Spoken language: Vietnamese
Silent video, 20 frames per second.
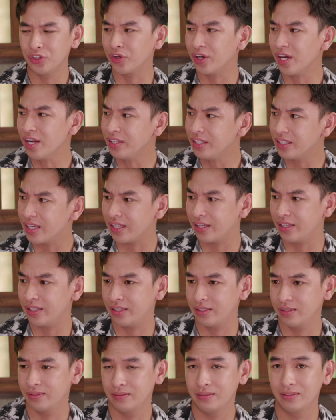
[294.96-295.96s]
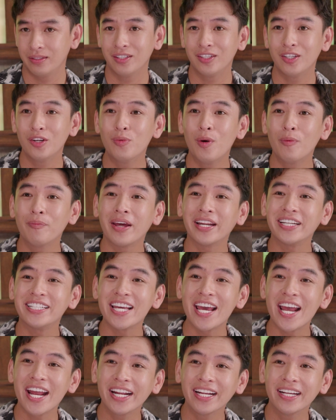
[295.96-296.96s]
Được ít gì Đúng không Đài
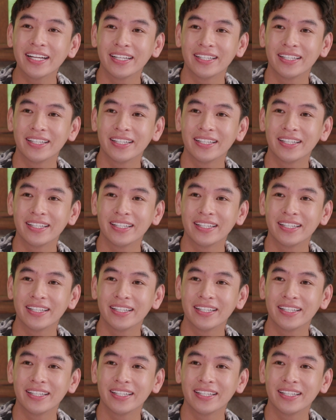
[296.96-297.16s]
Trang